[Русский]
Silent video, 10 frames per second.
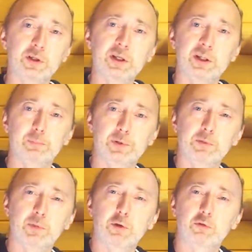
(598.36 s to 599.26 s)

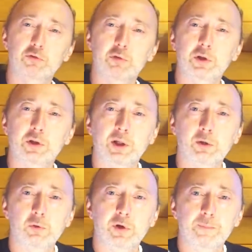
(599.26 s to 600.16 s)
недопонимают, что это
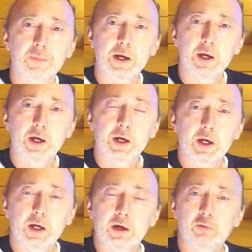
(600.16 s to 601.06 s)
такое.
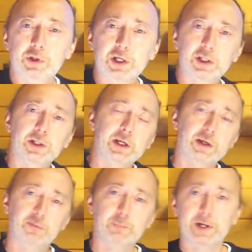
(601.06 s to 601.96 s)
Вот этот
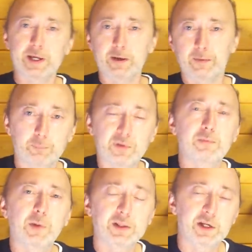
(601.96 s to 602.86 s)
экоспрей,
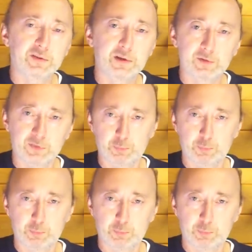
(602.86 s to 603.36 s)
посмотрите, я вас